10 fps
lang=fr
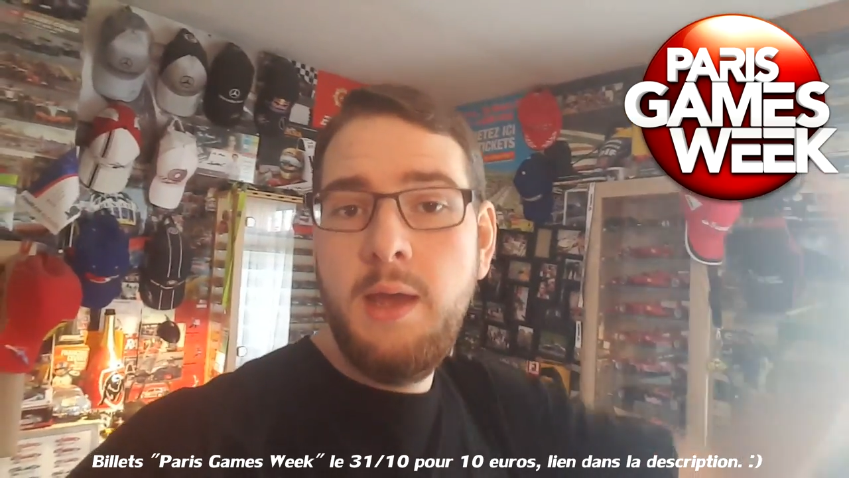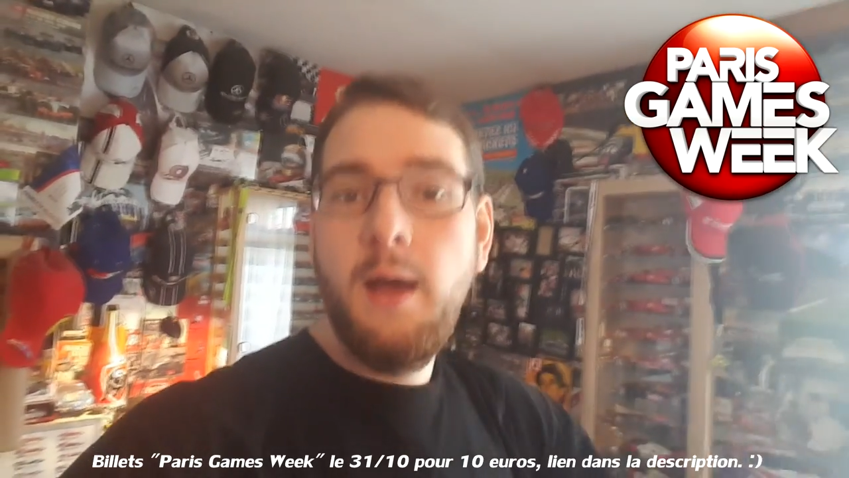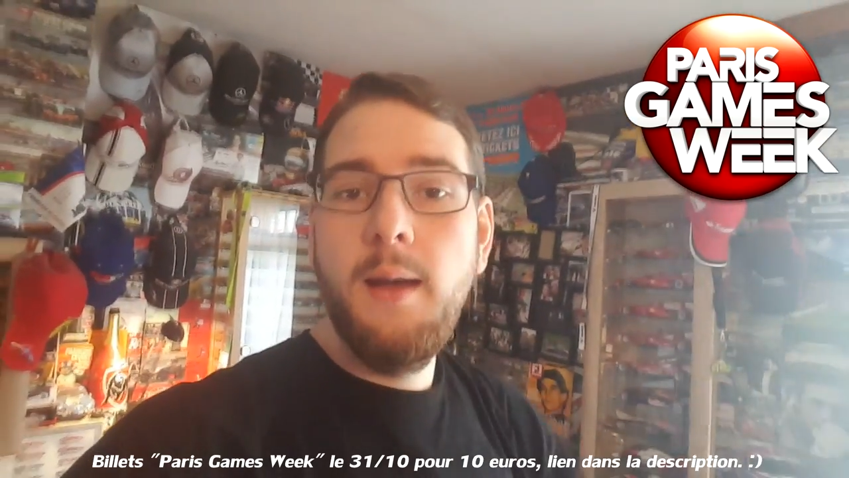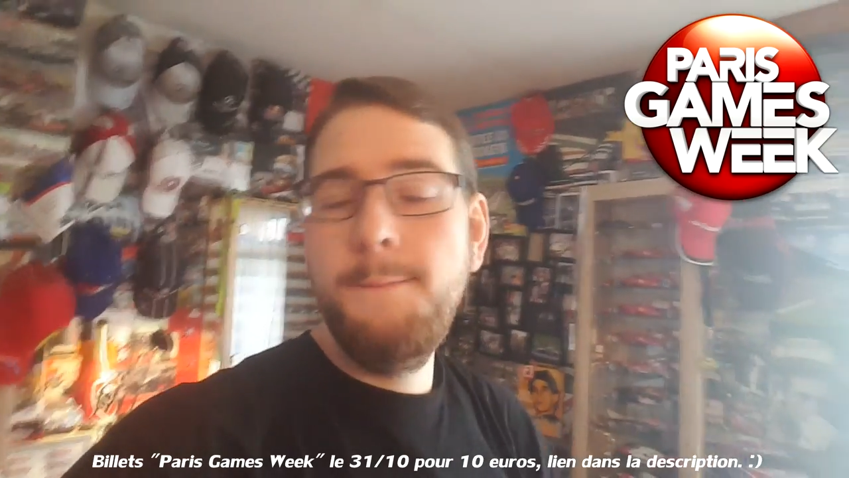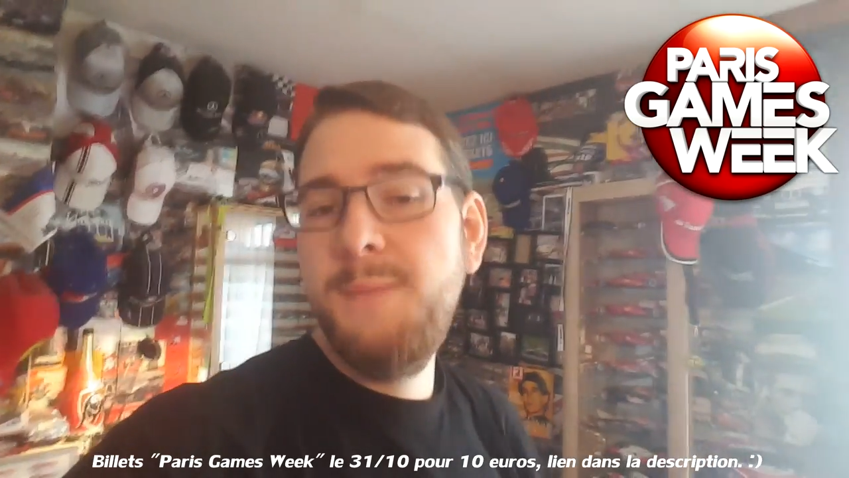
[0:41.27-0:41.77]

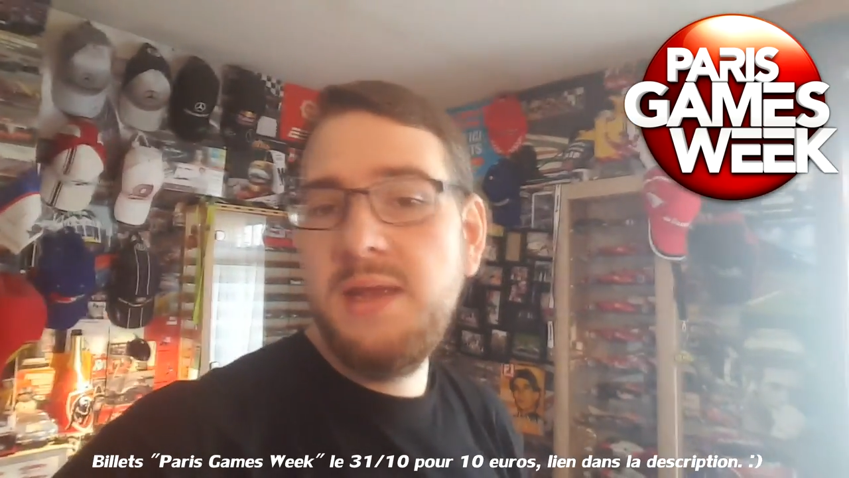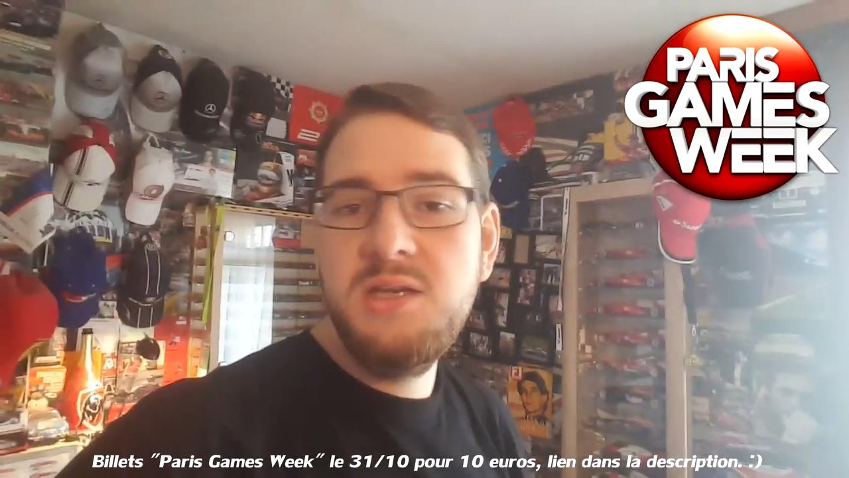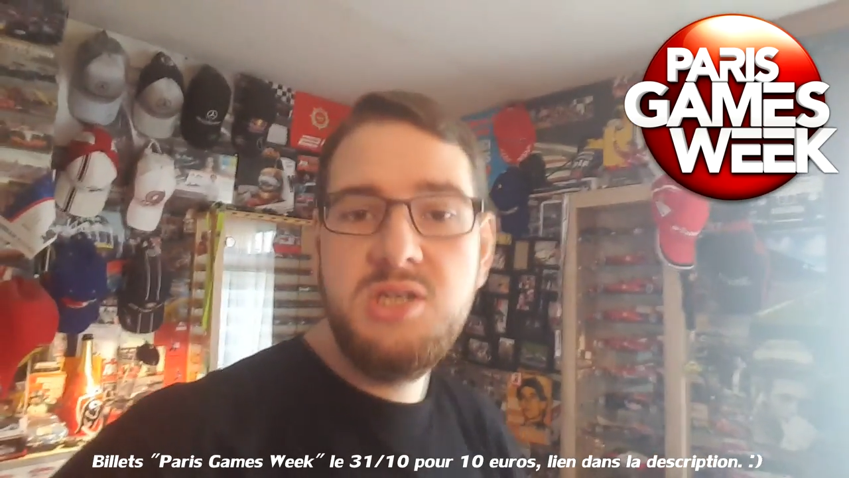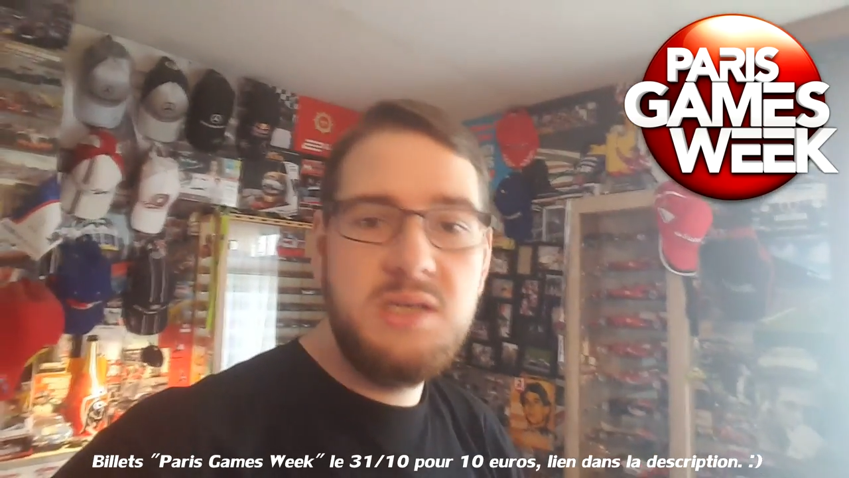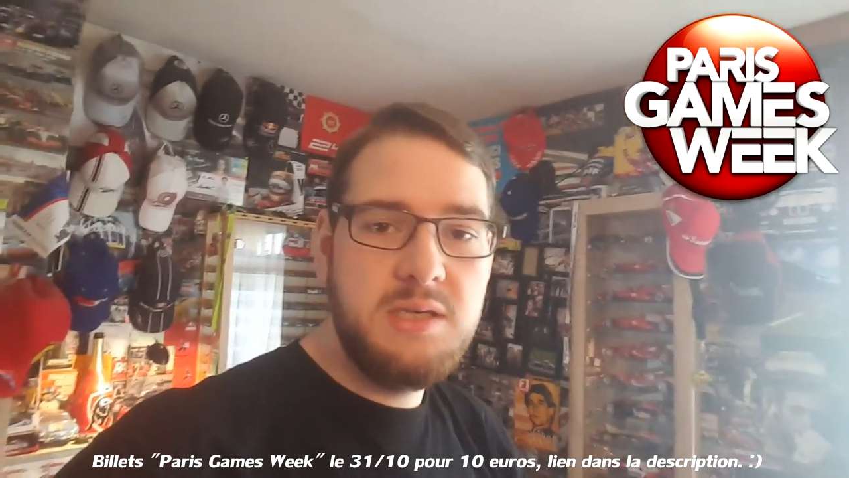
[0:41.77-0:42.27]
euh,
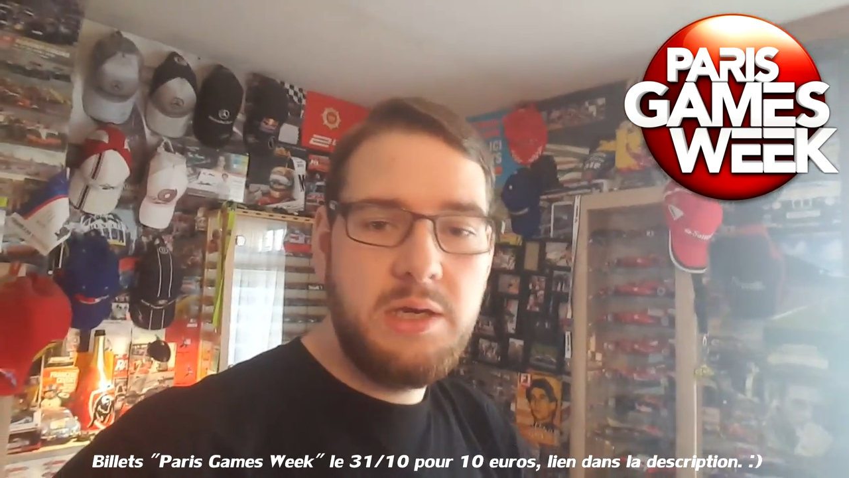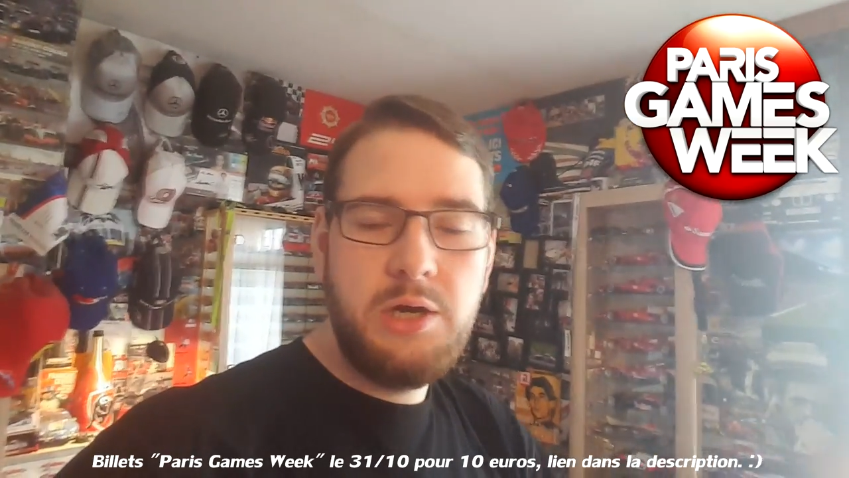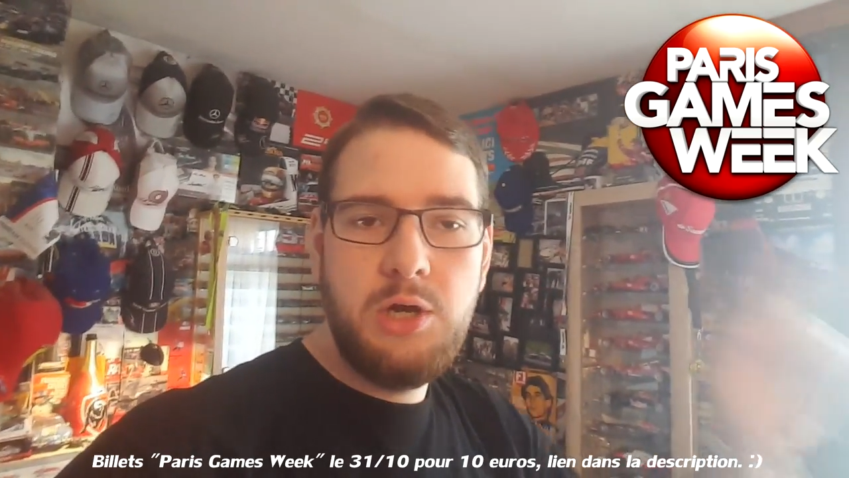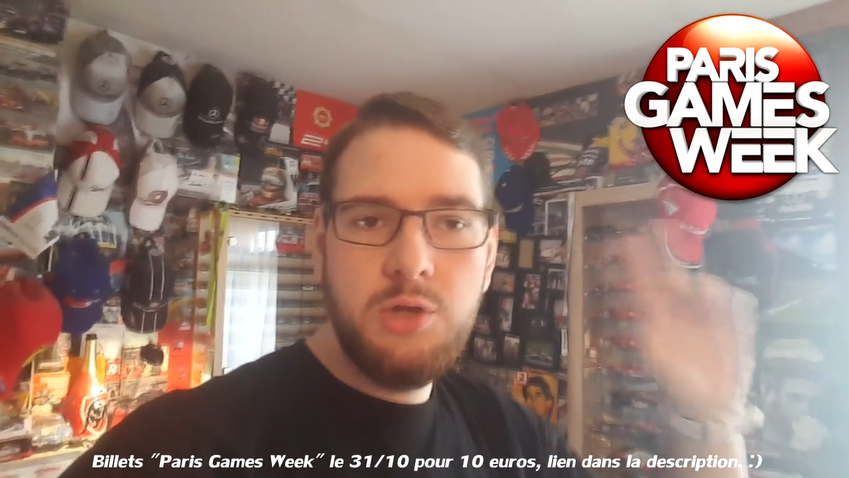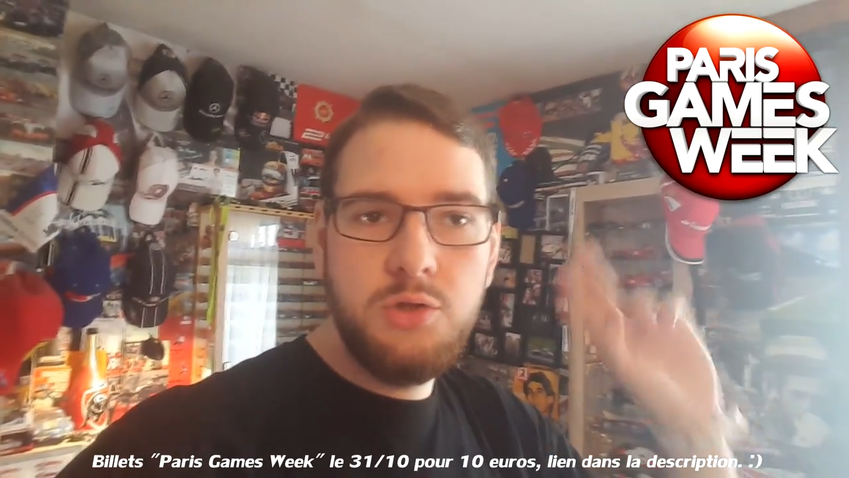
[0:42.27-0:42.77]
Belgique. Euh,